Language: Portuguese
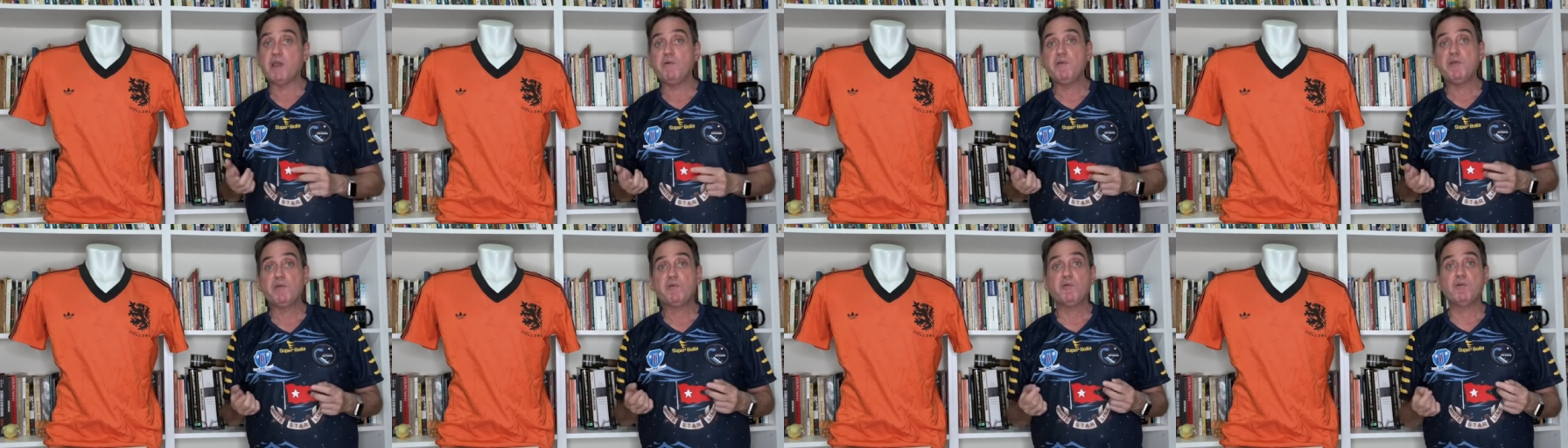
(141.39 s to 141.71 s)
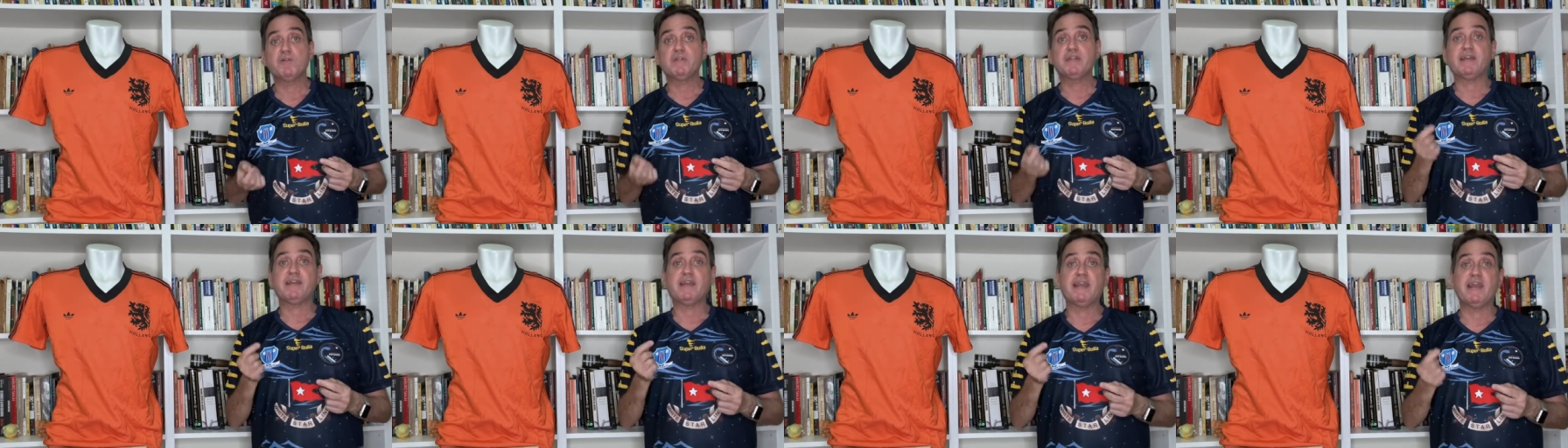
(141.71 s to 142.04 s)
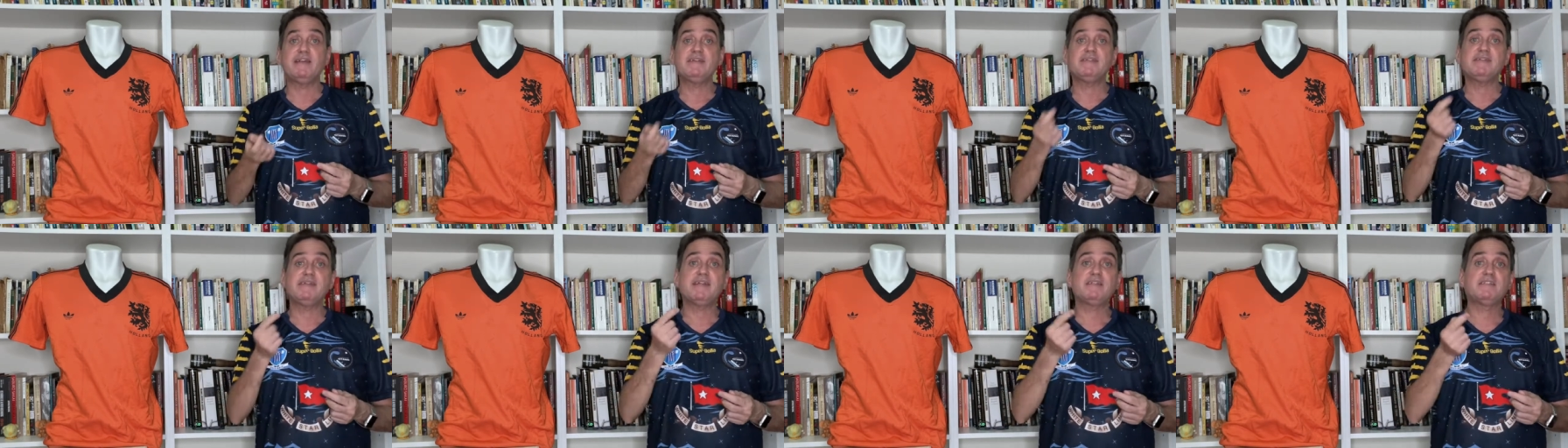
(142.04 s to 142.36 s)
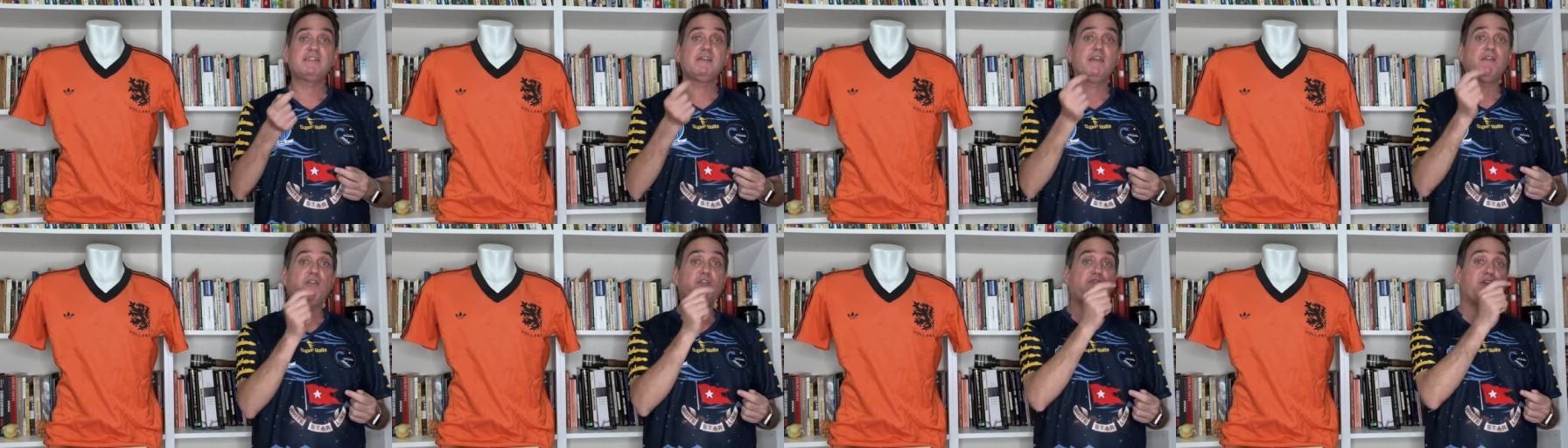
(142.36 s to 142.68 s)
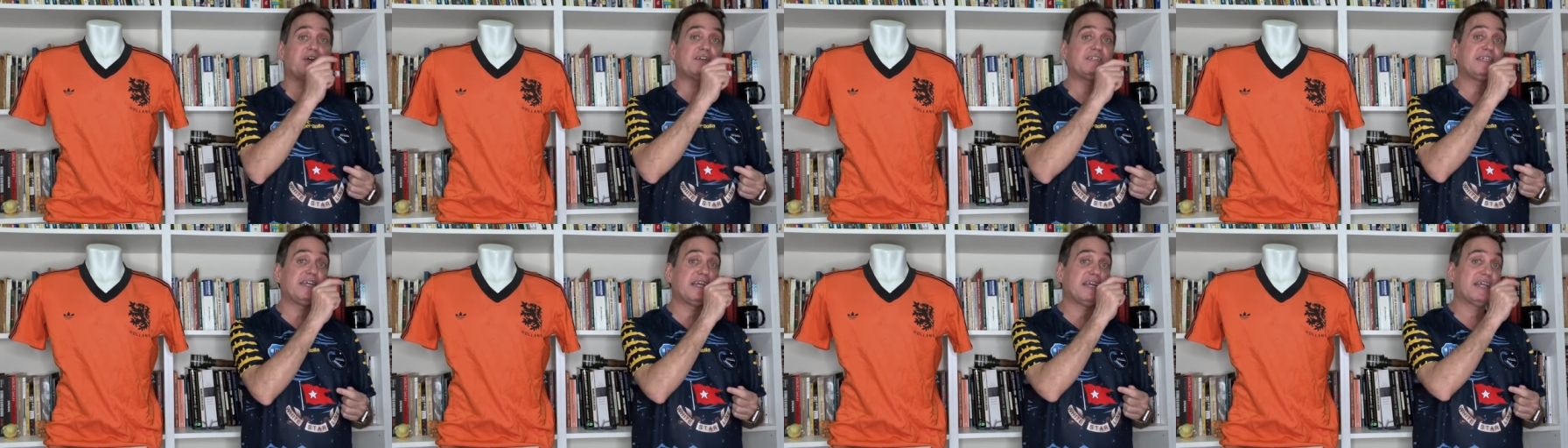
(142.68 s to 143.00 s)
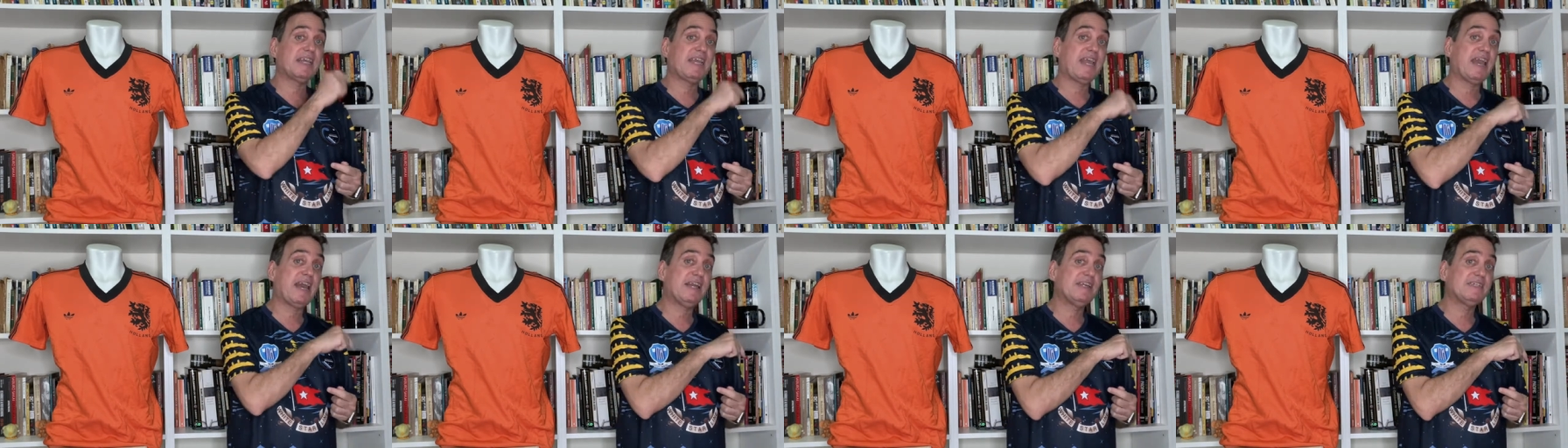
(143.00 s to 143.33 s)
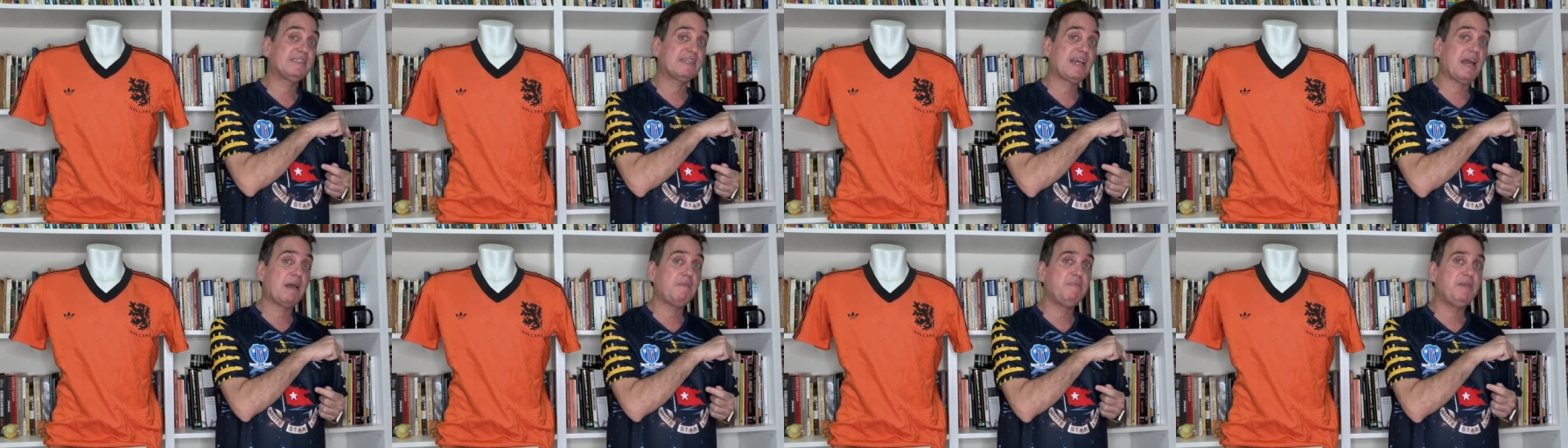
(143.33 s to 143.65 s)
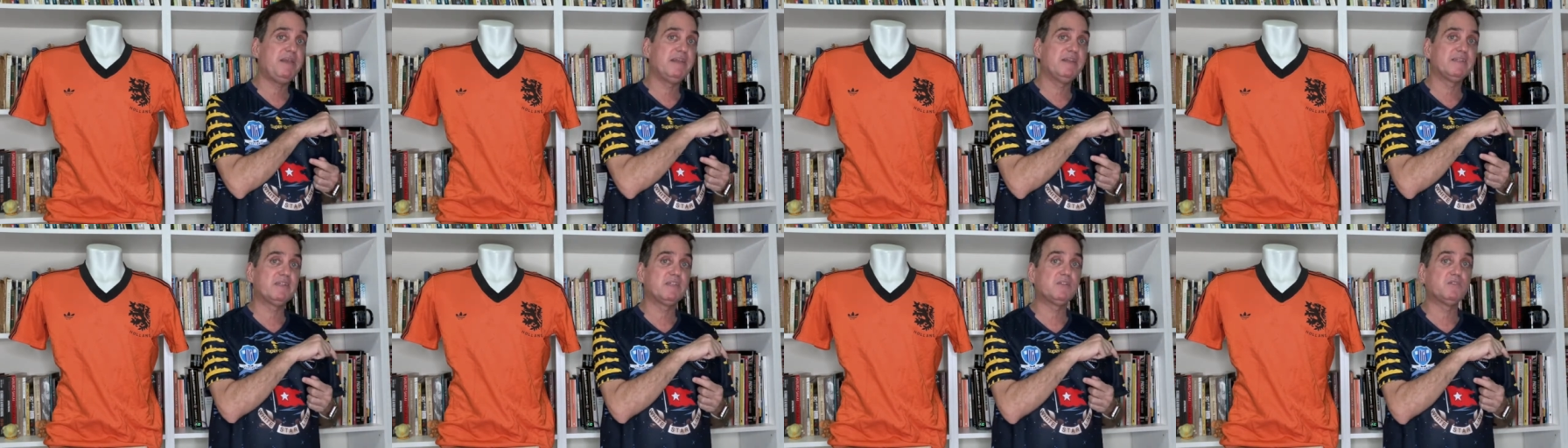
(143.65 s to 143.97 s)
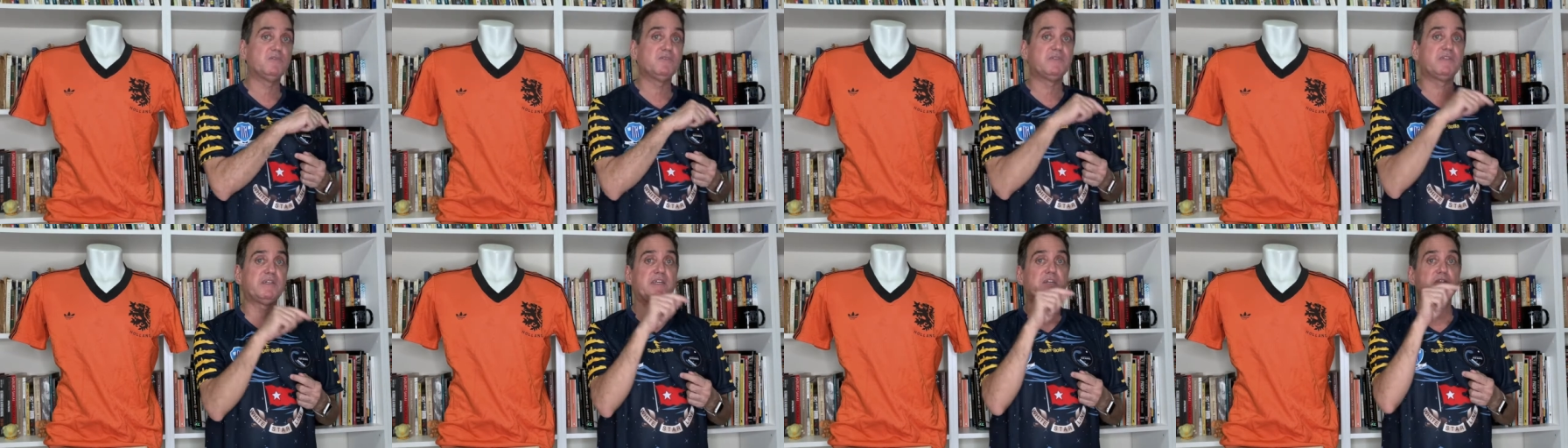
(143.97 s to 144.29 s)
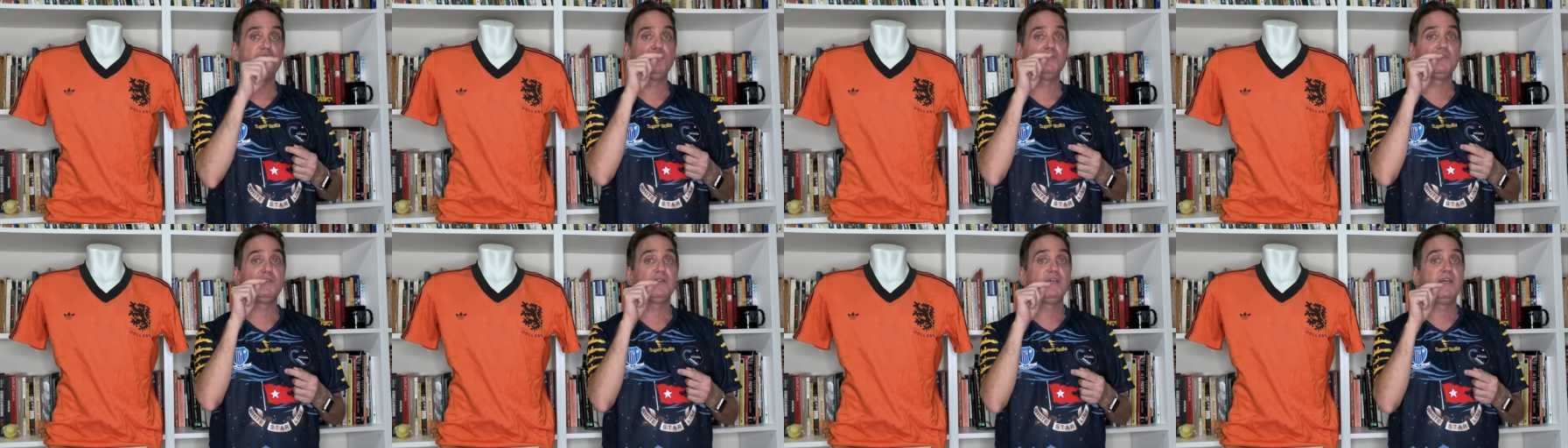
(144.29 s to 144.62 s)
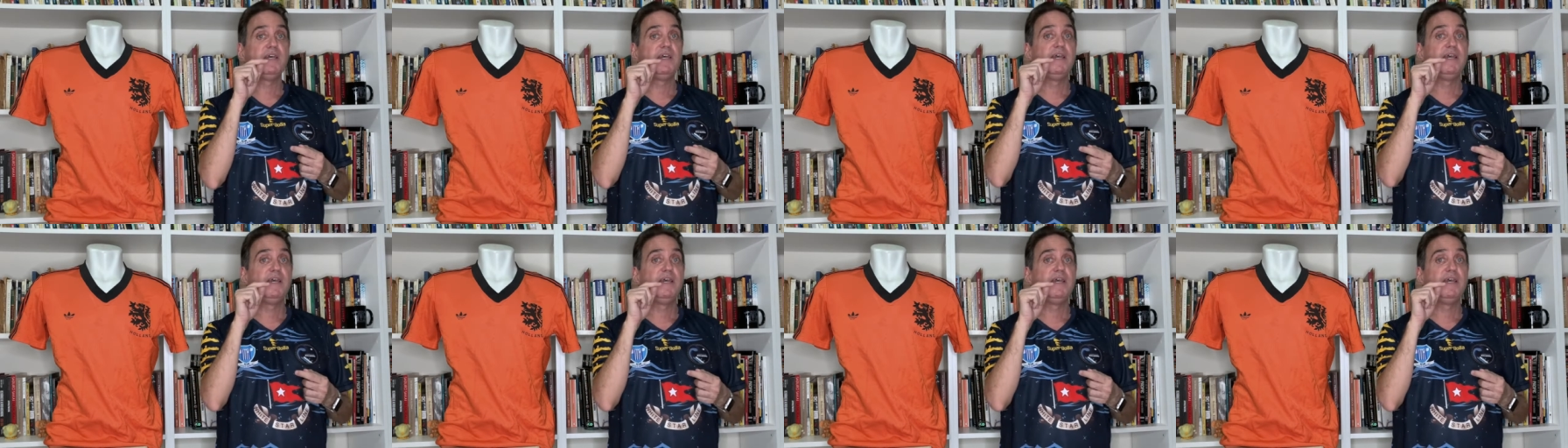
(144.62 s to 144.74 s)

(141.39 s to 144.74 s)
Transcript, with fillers: Eu encontro aqueles tecidos de fazer aquelas camisas dos anos